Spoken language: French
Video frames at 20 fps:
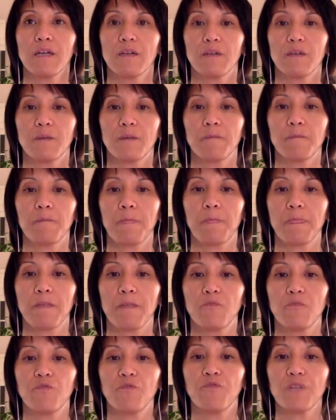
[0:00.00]

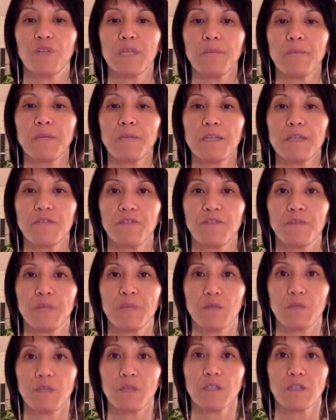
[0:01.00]
vous ne voyez pas l'effet
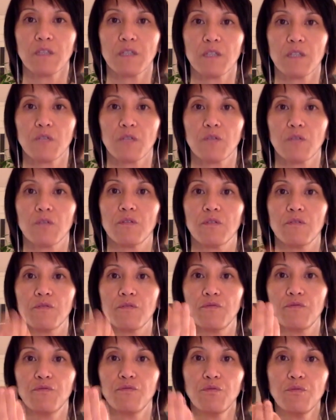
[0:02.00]
miroir, c'est-à-dire que
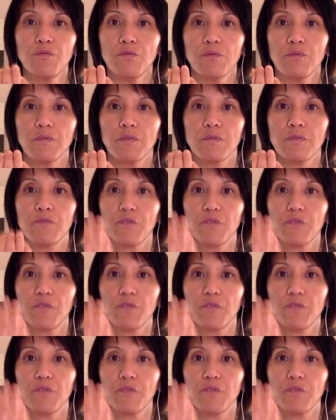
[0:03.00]
vous,